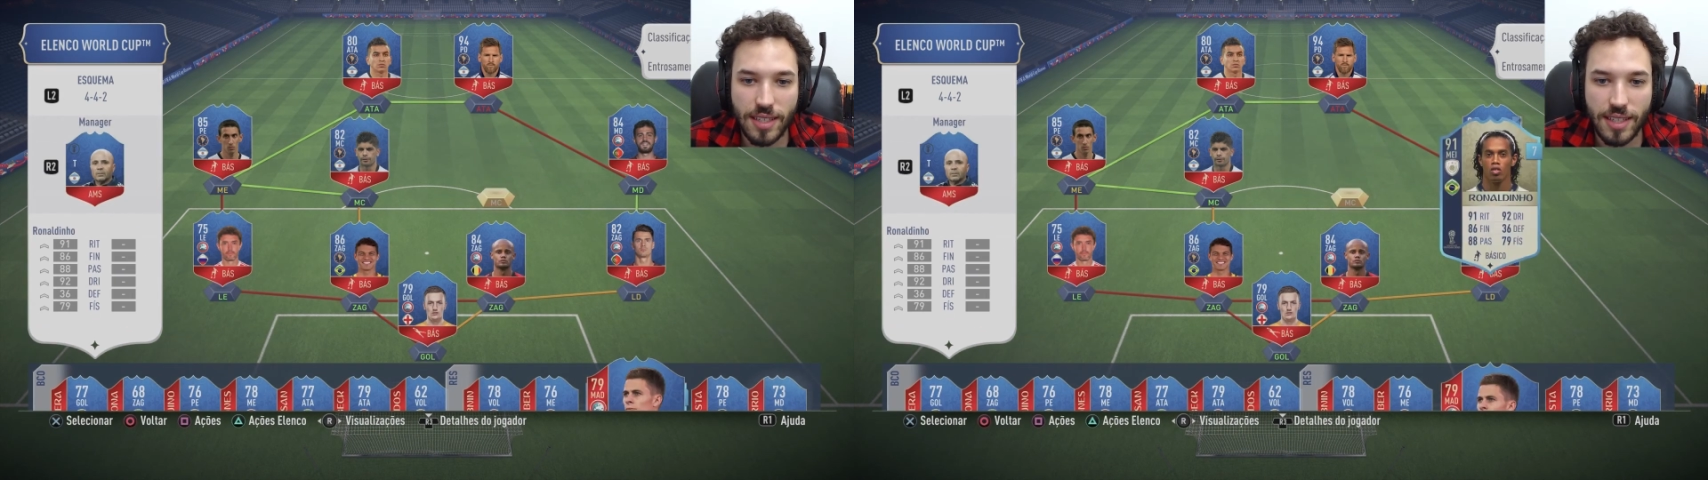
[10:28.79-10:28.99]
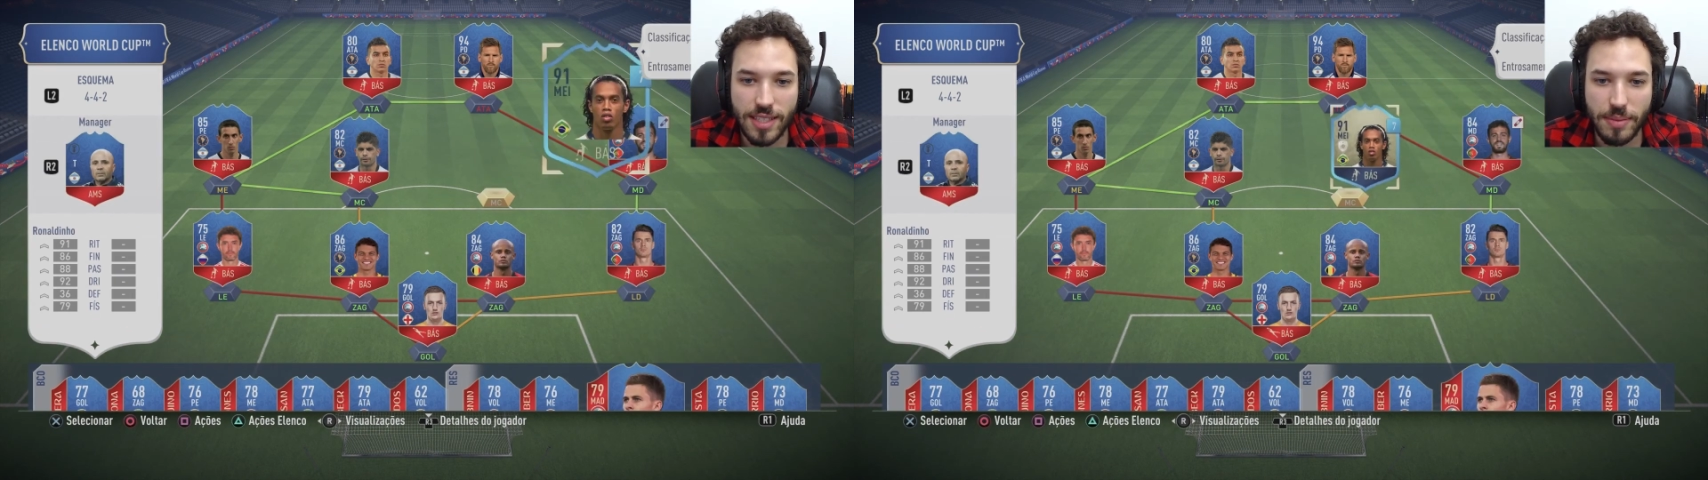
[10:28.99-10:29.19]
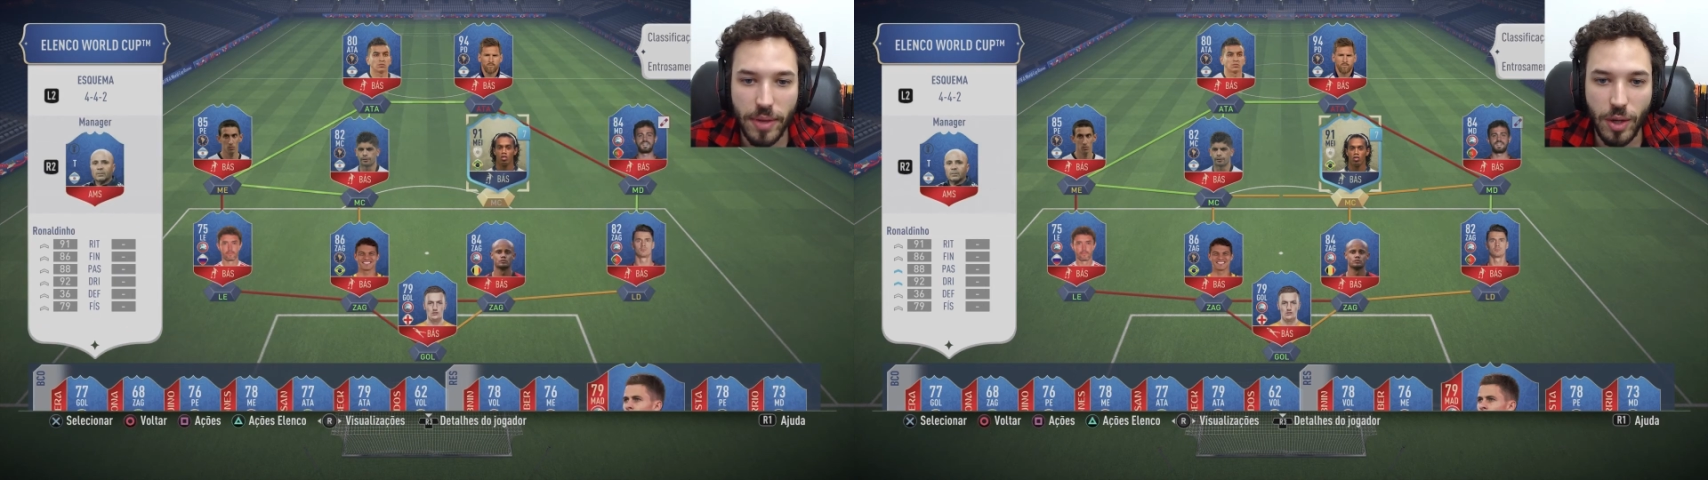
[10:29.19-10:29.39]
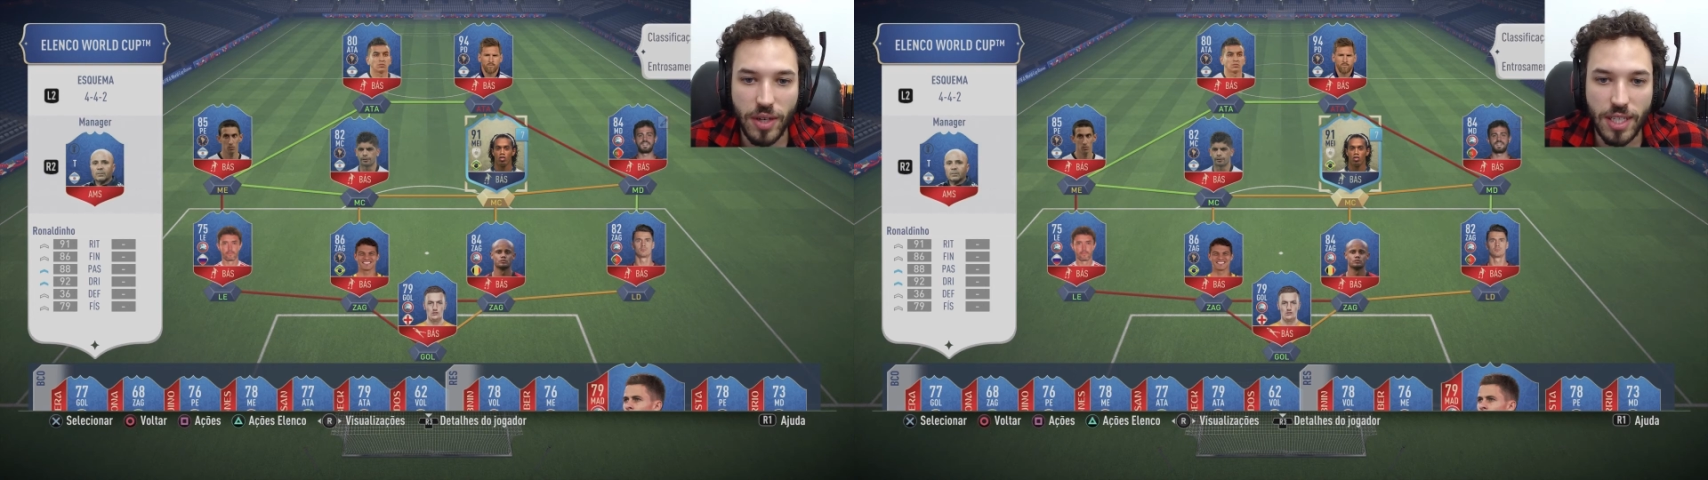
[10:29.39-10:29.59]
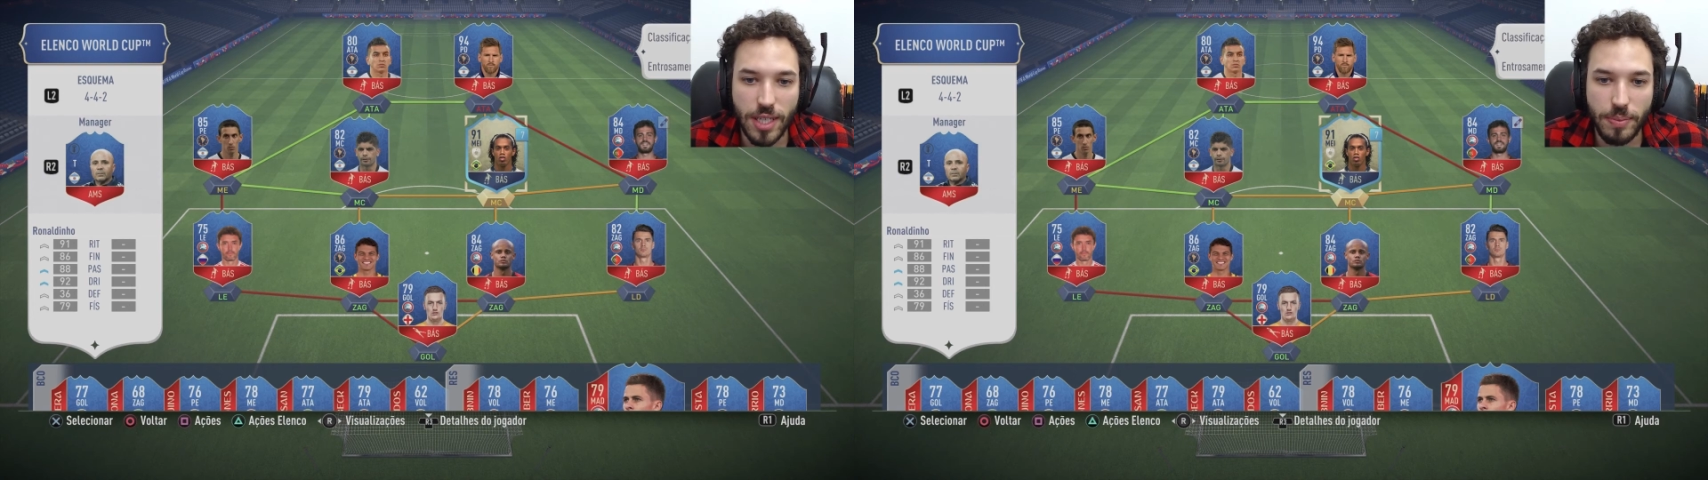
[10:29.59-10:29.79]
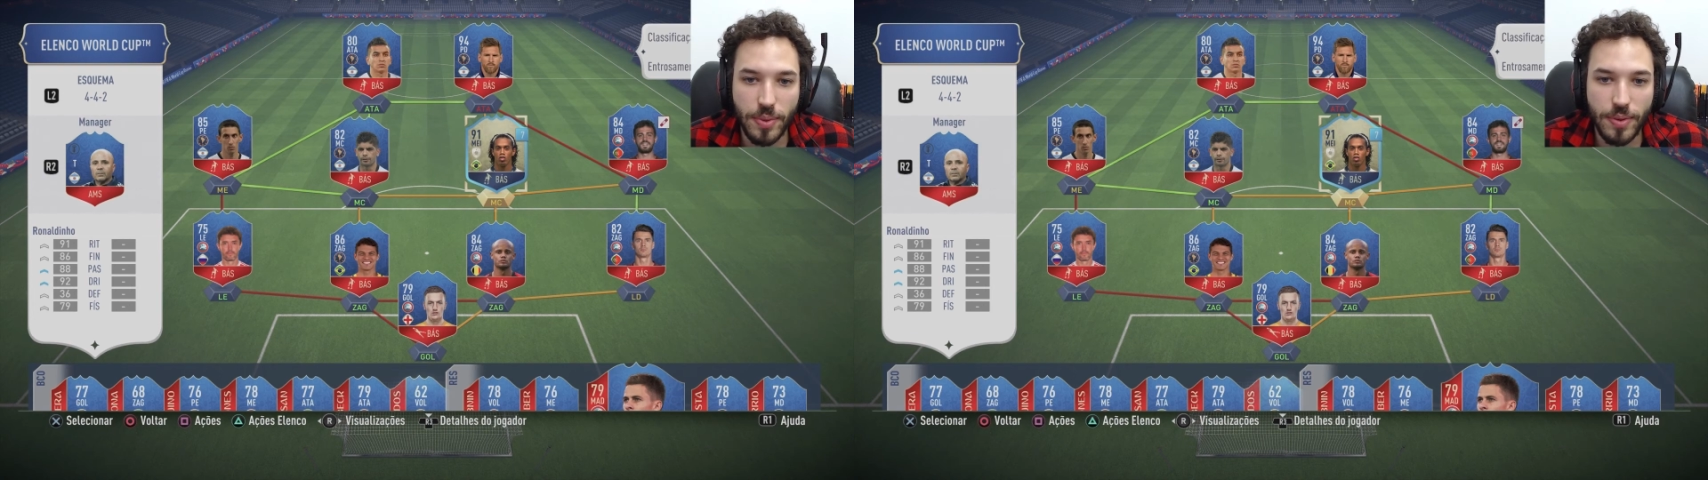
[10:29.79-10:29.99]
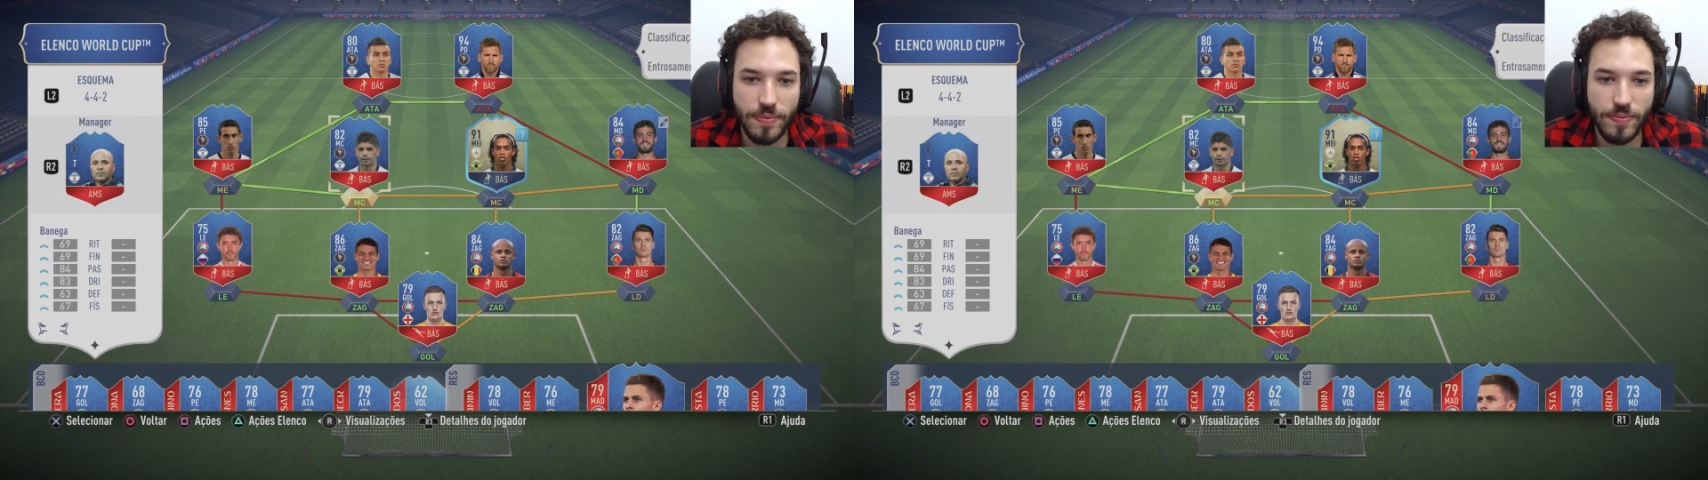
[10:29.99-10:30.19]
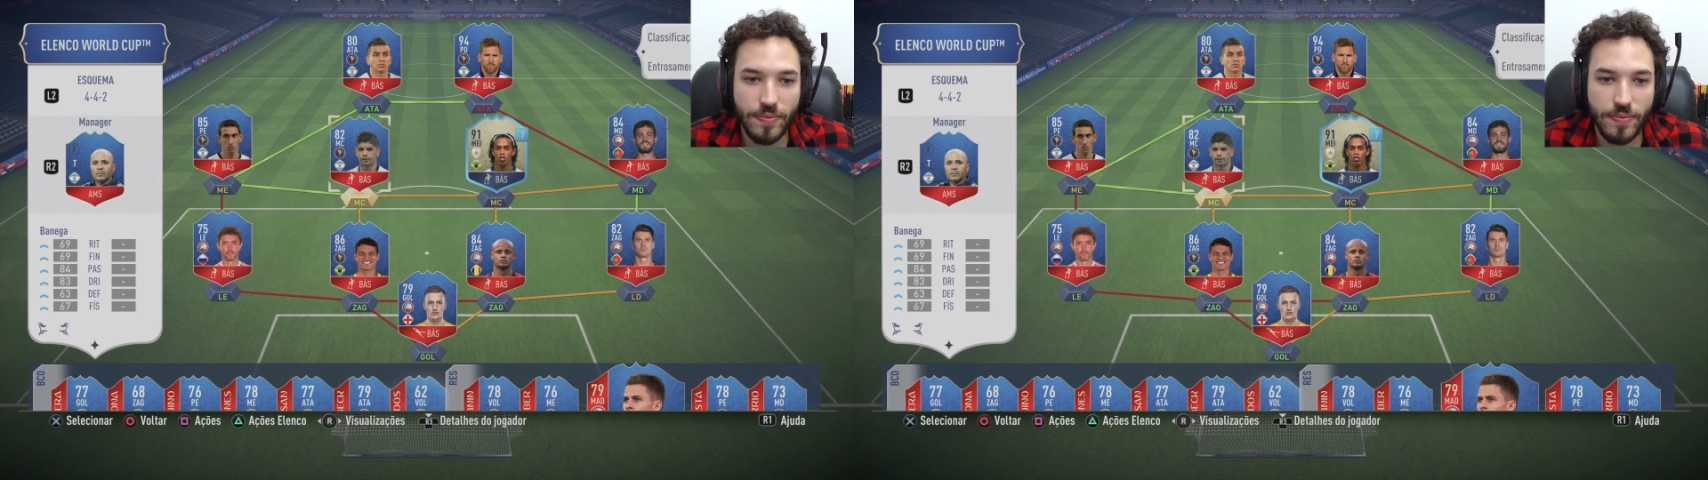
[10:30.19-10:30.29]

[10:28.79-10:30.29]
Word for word: nesse meio campo.